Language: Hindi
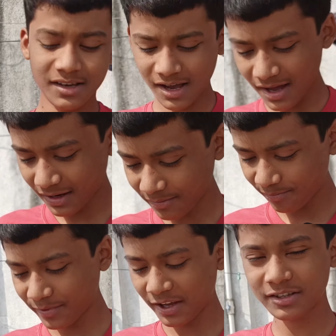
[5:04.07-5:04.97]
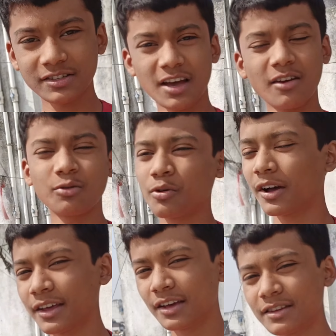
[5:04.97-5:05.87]
यार कैसे चालू होगा
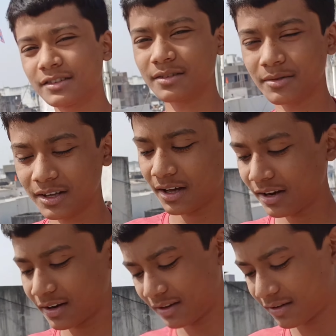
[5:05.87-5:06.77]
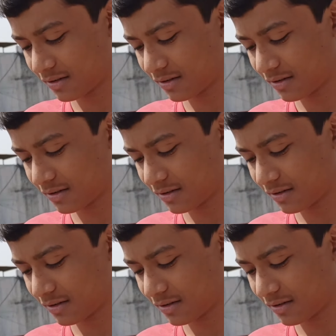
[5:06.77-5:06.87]
ये नहीं समझ आ रहा है